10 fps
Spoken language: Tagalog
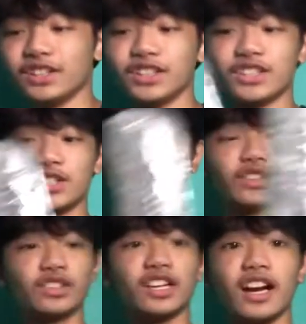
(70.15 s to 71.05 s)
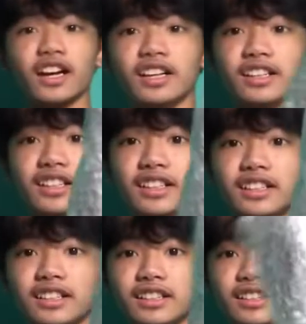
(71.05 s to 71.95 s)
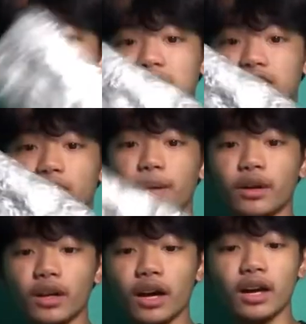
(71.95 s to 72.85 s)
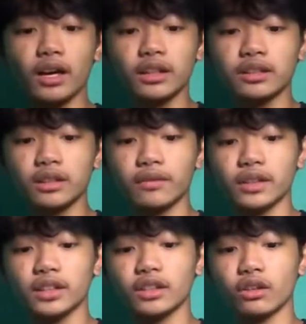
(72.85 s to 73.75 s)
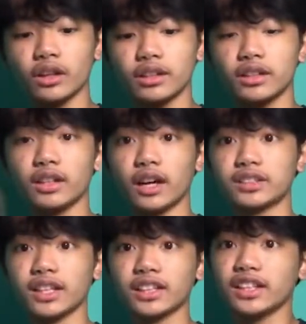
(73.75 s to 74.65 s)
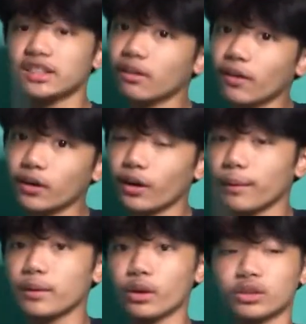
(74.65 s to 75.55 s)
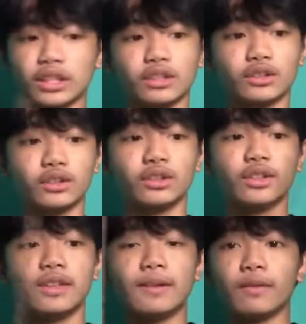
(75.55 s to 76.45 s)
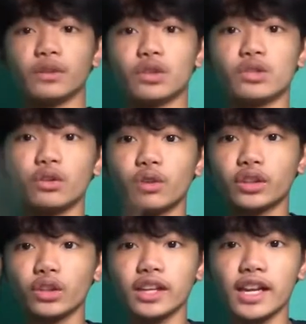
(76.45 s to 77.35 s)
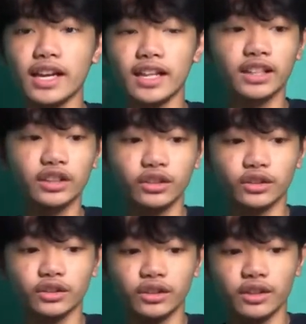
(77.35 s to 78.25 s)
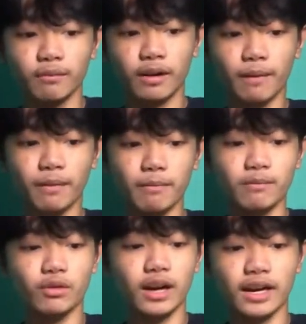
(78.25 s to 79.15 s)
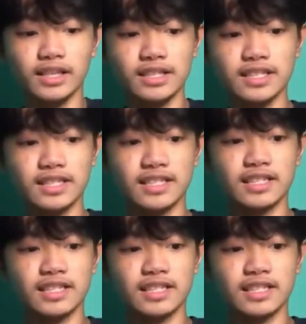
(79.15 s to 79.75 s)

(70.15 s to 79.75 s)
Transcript: No, so, ito siya. No, pero naka disinfect din to kanina kasi nga disinfect ko kaya binuksan ko. No, so, ito kailangan natin to para pangbukas